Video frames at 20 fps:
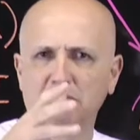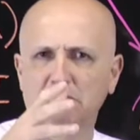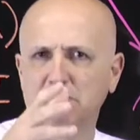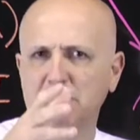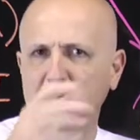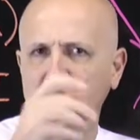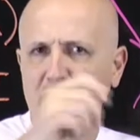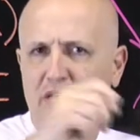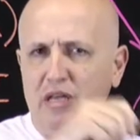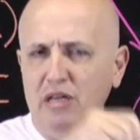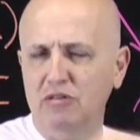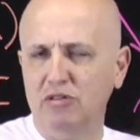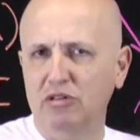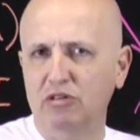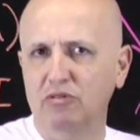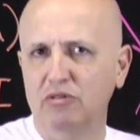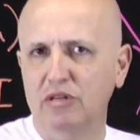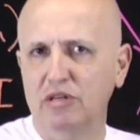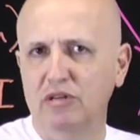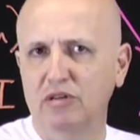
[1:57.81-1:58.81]
Nas
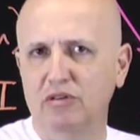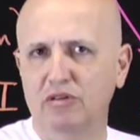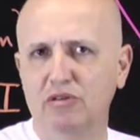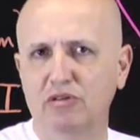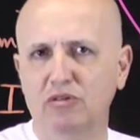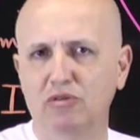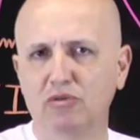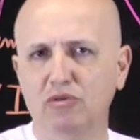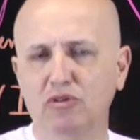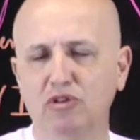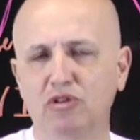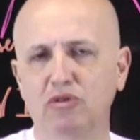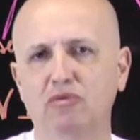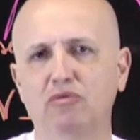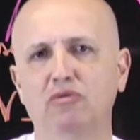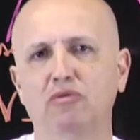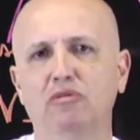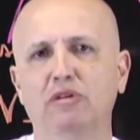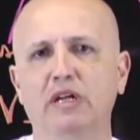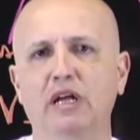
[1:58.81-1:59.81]
questões do
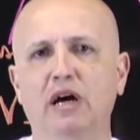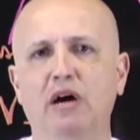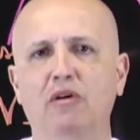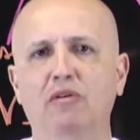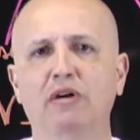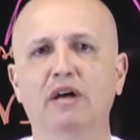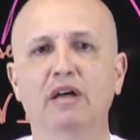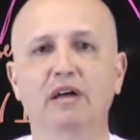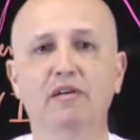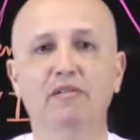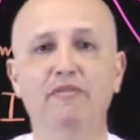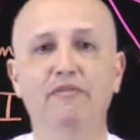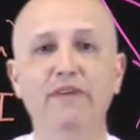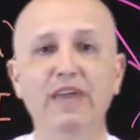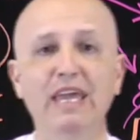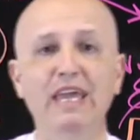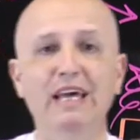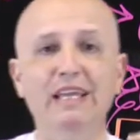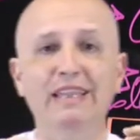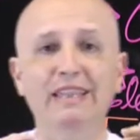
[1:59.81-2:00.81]
segundo grau,
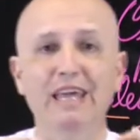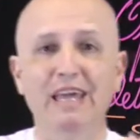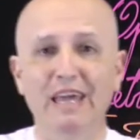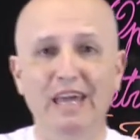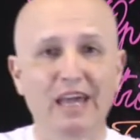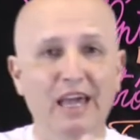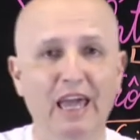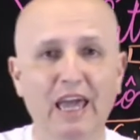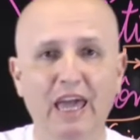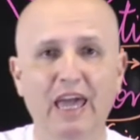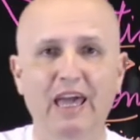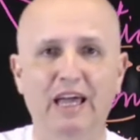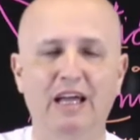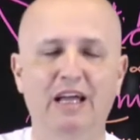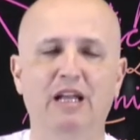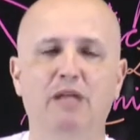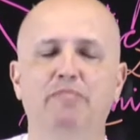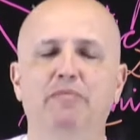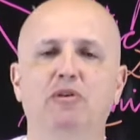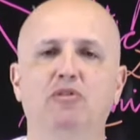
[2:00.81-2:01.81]
via de
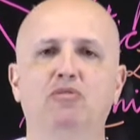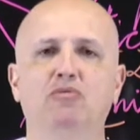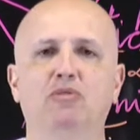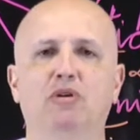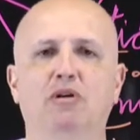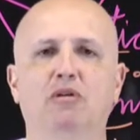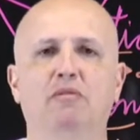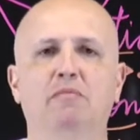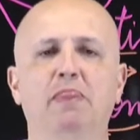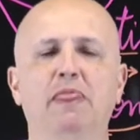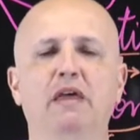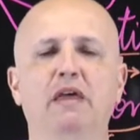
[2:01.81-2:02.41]
regra, pessoal,